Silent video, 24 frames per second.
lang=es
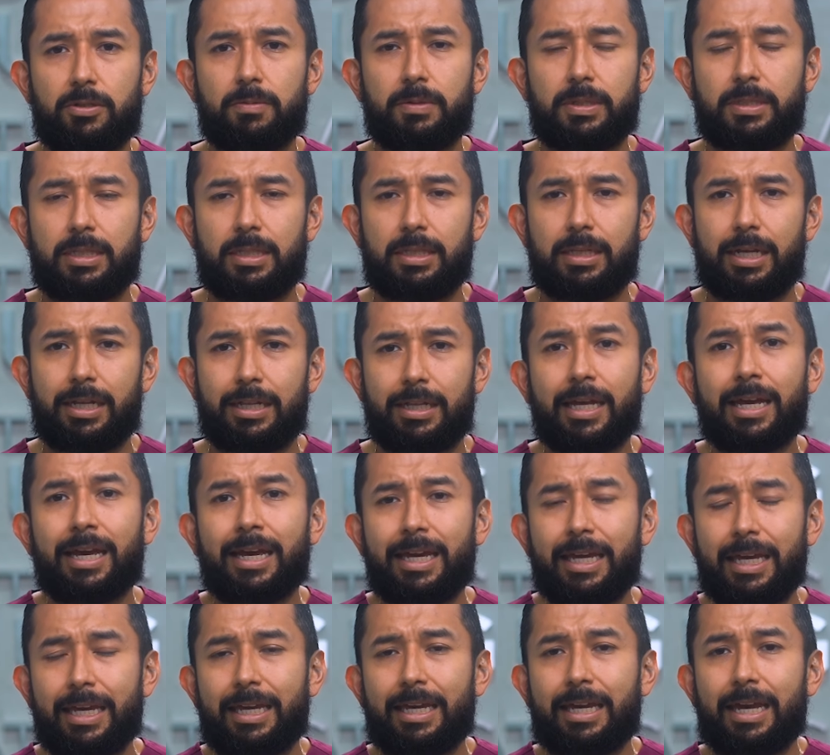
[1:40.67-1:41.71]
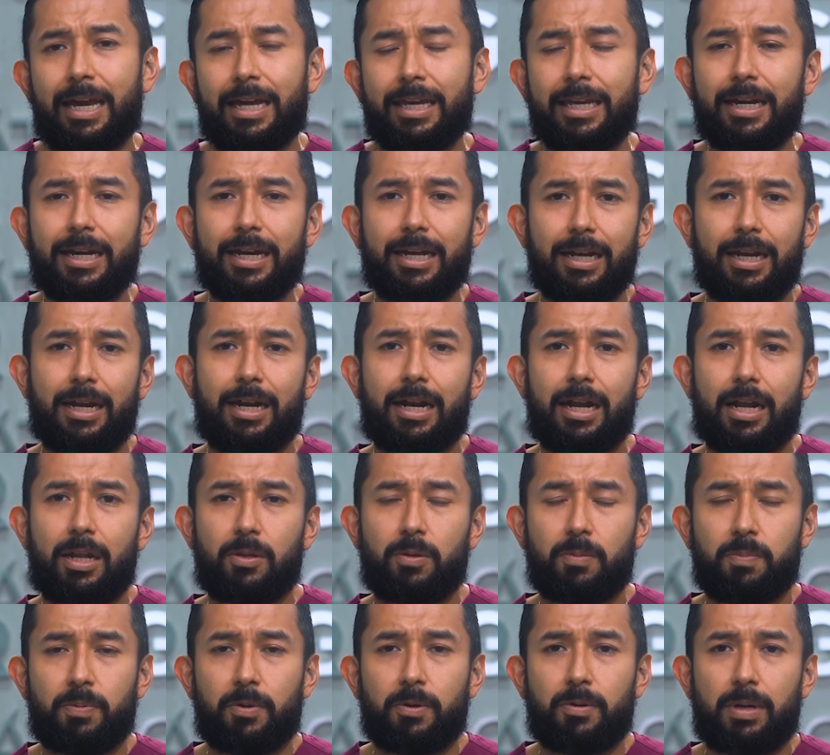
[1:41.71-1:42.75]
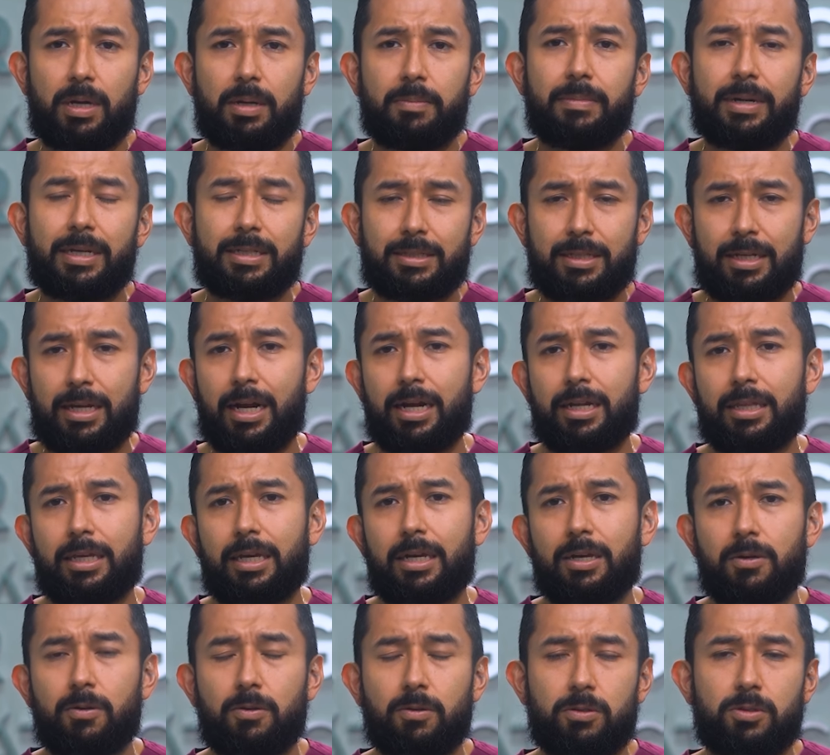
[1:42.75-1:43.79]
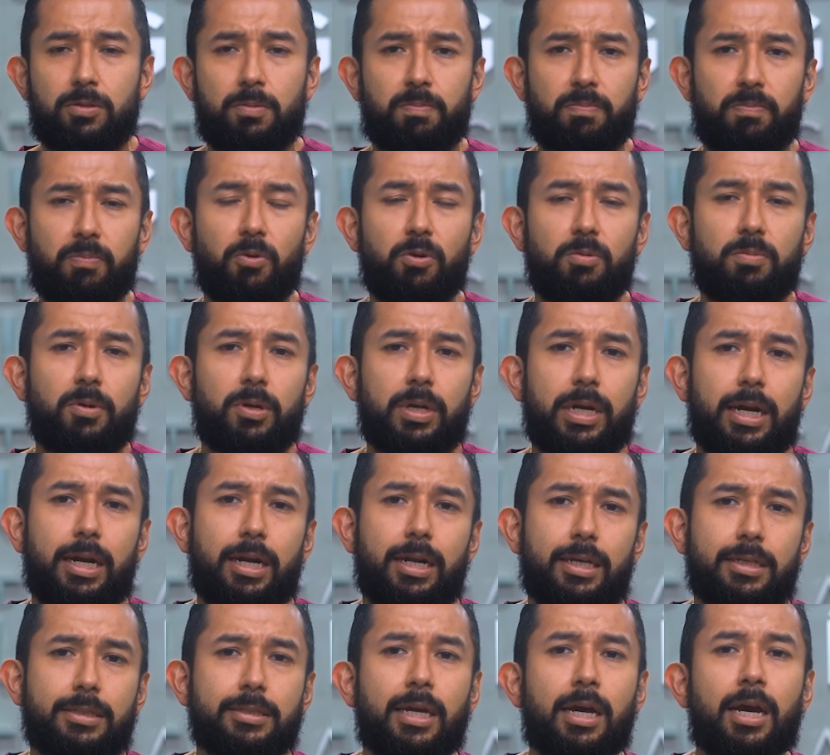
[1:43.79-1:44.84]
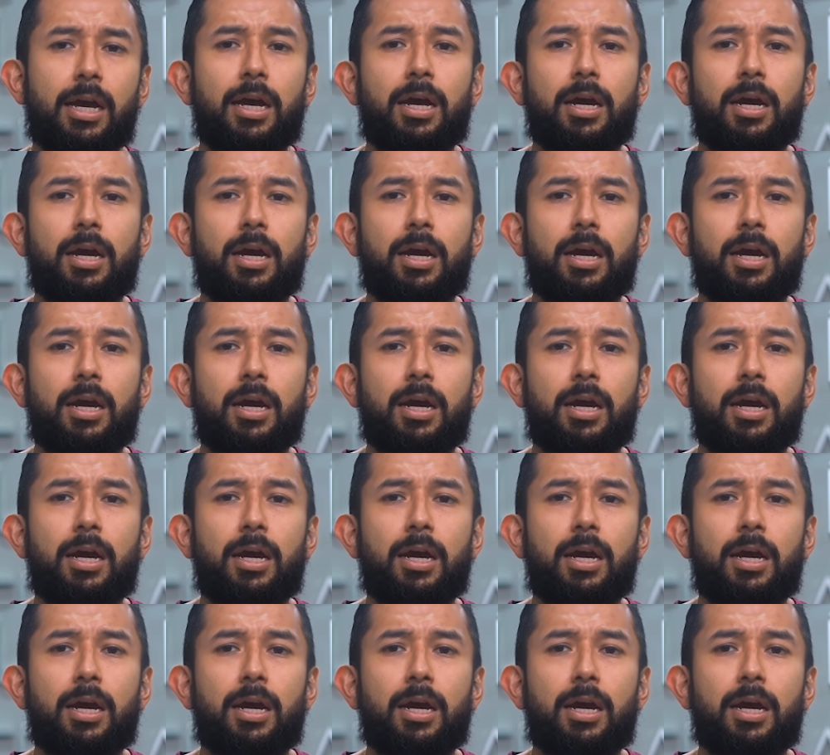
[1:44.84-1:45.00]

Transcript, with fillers: obesidad y que haya generado problemas cardíacos, pulmonares,